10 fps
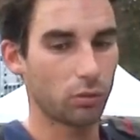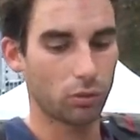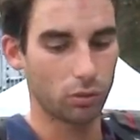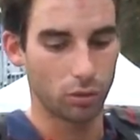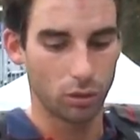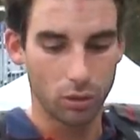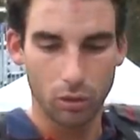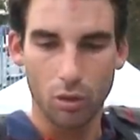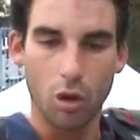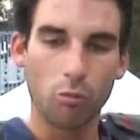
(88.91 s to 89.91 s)
Donc euh,
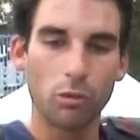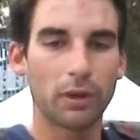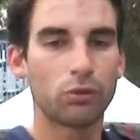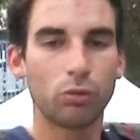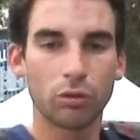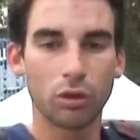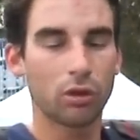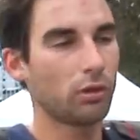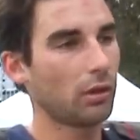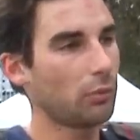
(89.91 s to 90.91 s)
on ne peut pas tout le
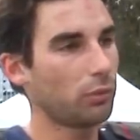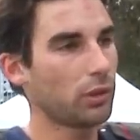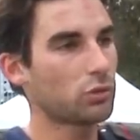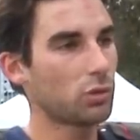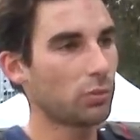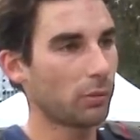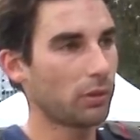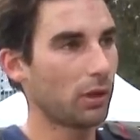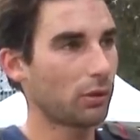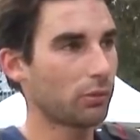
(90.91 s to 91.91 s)
temps euh, appuyer dessus pour
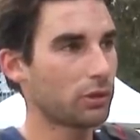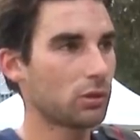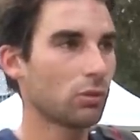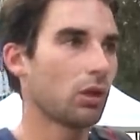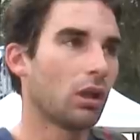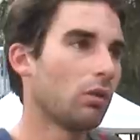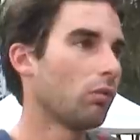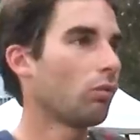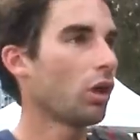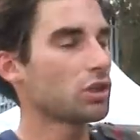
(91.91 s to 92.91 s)
mettre de la condition. Et
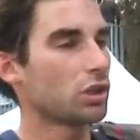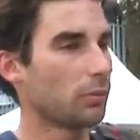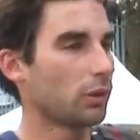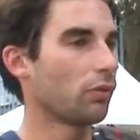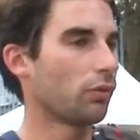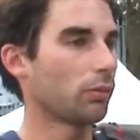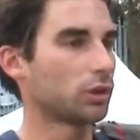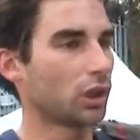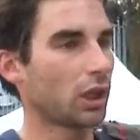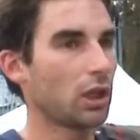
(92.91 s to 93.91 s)
voilà, c'est des pics de forme à
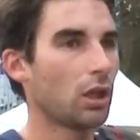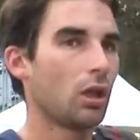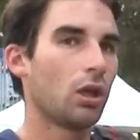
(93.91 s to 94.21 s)
gérer.